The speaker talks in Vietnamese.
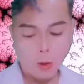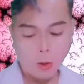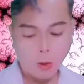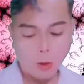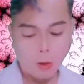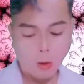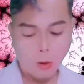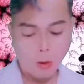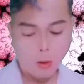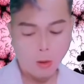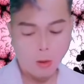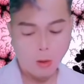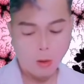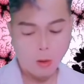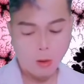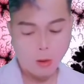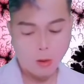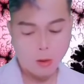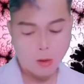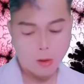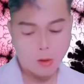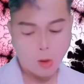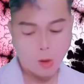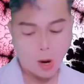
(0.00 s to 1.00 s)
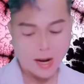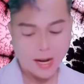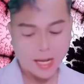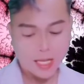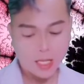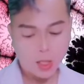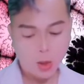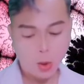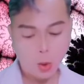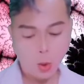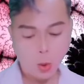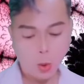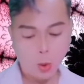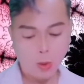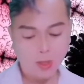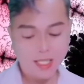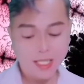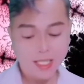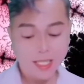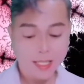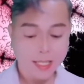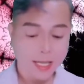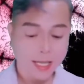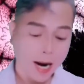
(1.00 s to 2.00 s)
Mỗi ngày chết là
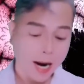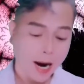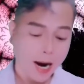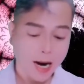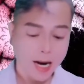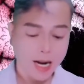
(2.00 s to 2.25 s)
nghe radio,